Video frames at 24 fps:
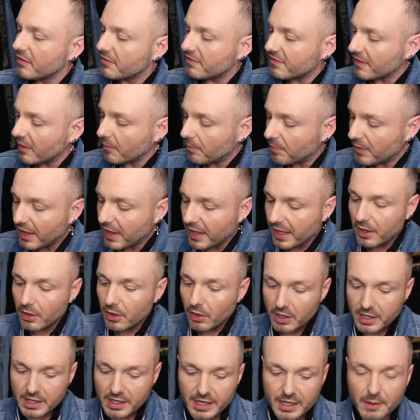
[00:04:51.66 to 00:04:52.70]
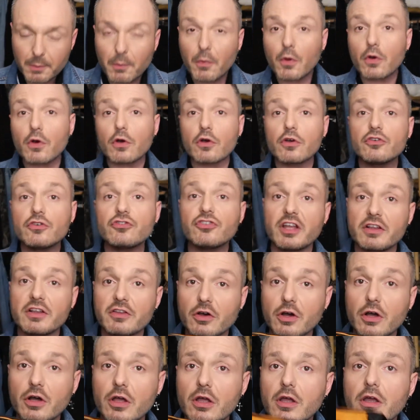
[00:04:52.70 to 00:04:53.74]
sympa alors clairement
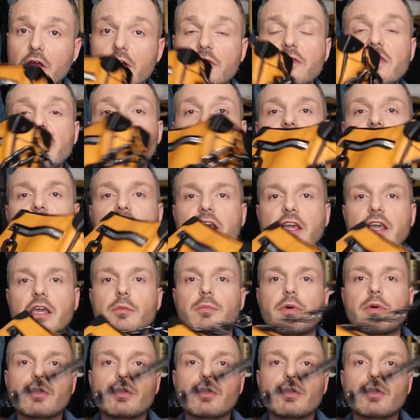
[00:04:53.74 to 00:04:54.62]
j'adore c'est un sac hein,